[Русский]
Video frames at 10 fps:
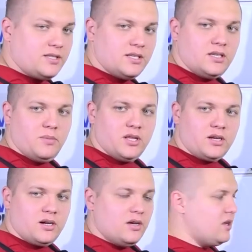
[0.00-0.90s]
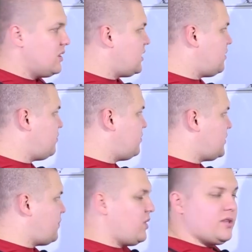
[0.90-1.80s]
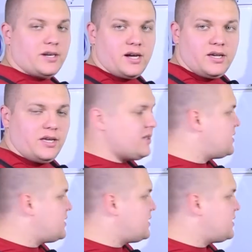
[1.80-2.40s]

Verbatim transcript: сантиметра, там, а полтора или